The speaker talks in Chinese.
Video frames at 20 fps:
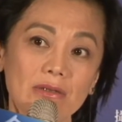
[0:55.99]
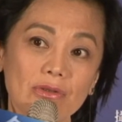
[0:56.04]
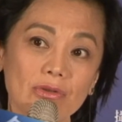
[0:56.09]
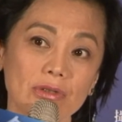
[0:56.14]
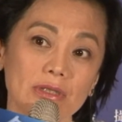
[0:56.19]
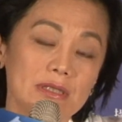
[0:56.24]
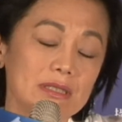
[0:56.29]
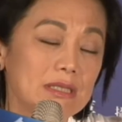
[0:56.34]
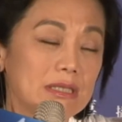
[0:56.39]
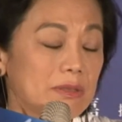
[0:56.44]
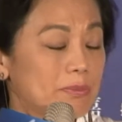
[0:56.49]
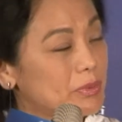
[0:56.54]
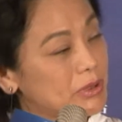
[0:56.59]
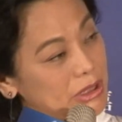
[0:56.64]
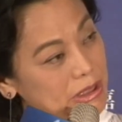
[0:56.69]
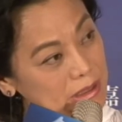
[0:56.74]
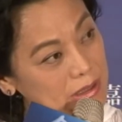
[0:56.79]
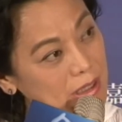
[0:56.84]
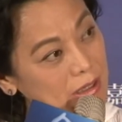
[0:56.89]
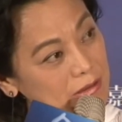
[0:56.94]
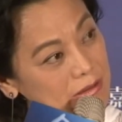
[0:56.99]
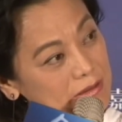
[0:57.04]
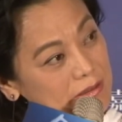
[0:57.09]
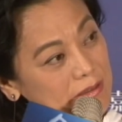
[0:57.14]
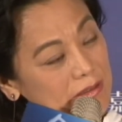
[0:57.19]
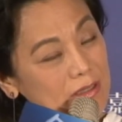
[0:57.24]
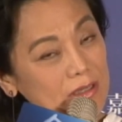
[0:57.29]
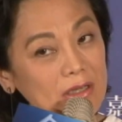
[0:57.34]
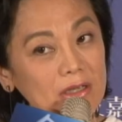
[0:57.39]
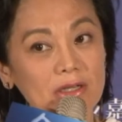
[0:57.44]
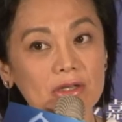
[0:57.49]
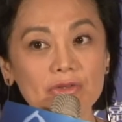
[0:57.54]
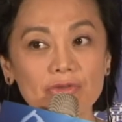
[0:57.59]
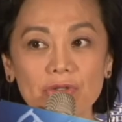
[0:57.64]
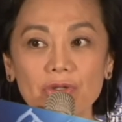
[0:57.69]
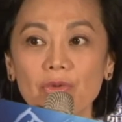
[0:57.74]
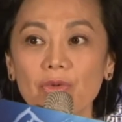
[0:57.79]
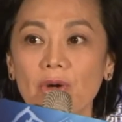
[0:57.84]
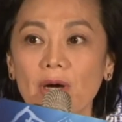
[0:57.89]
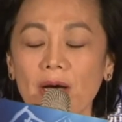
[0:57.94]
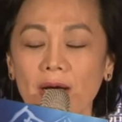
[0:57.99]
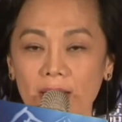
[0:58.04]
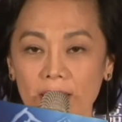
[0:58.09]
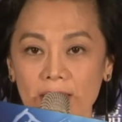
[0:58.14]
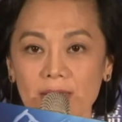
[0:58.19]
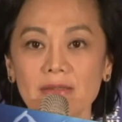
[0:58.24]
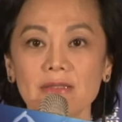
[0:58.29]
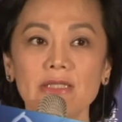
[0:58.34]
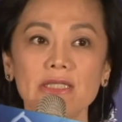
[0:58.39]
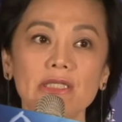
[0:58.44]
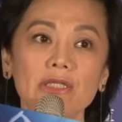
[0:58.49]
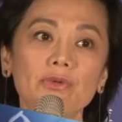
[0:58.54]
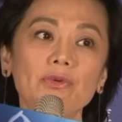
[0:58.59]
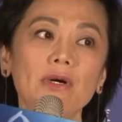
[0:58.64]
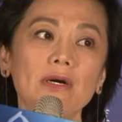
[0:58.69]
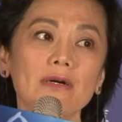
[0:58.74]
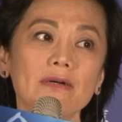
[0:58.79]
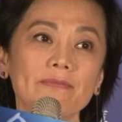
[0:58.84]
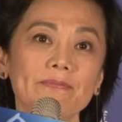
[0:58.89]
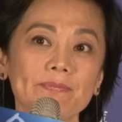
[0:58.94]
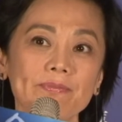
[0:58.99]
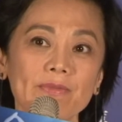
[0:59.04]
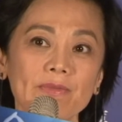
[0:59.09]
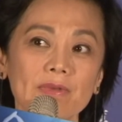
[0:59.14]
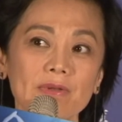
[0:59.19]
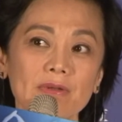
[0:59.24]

都是自己不知道的。所以我很希望。